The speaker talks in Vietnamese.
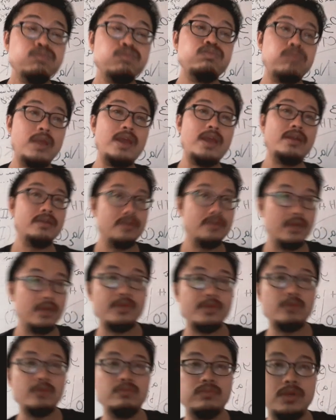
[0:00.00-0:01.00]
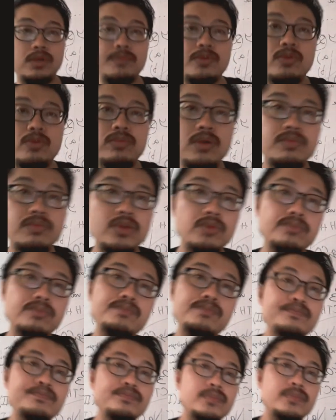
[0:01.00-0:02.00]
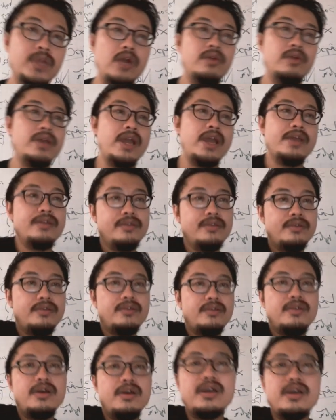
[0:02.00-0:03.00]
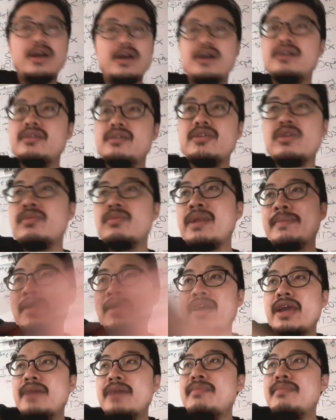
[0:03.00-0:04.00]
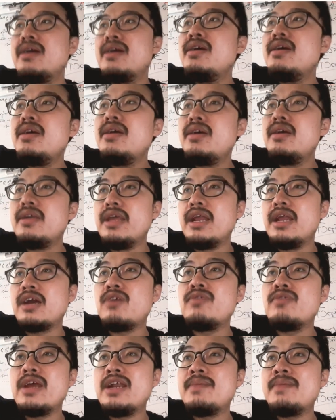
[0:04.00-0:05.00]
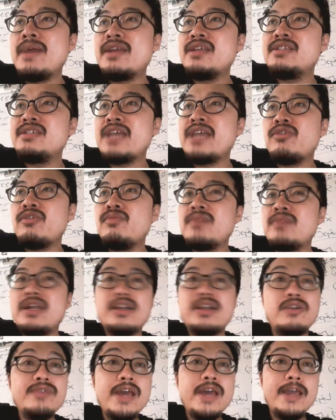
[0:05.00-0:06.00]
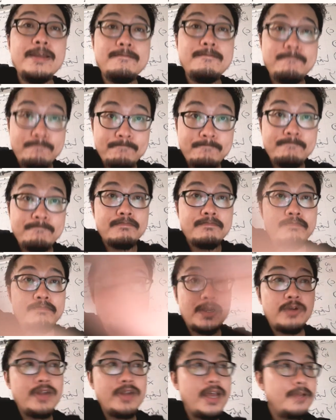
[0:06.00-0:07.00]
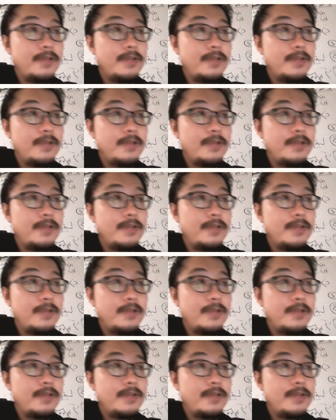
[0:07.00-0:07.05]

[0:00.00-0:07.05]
nha góp chung góp chung góp chung rồi ok nó, nó hơi khó nói chung làm trắc nghiệm mà vậy là câu này đáp án chính xác chúng ta là câu D câu D